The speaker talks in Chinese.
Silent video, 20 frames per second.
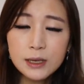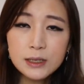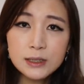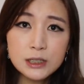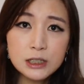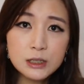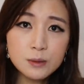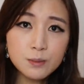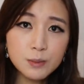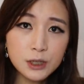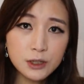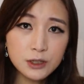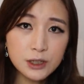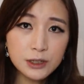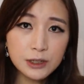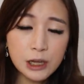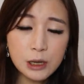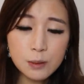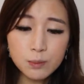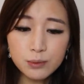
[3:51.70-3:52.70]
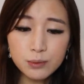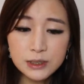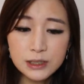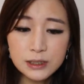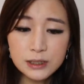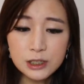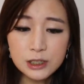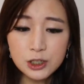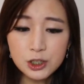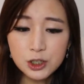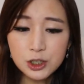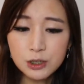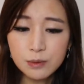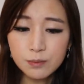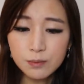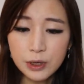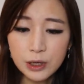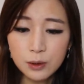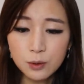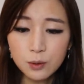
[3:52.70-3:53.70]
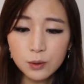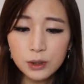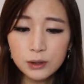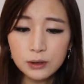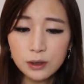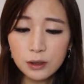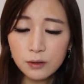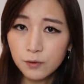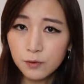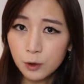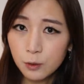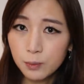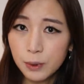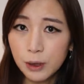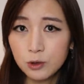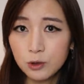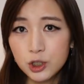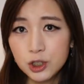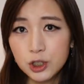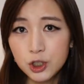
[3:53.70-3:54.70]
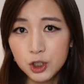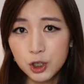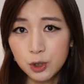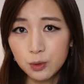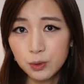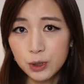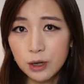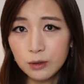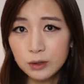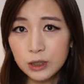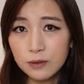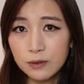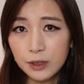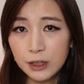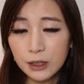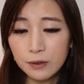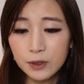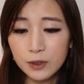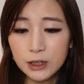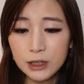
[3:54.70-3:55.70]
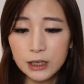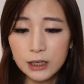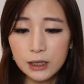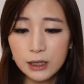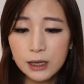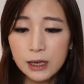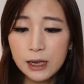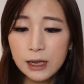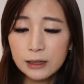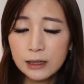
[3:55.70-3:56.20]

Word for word: 习近平任内不仅仅是美国能否保持首要地位的问题，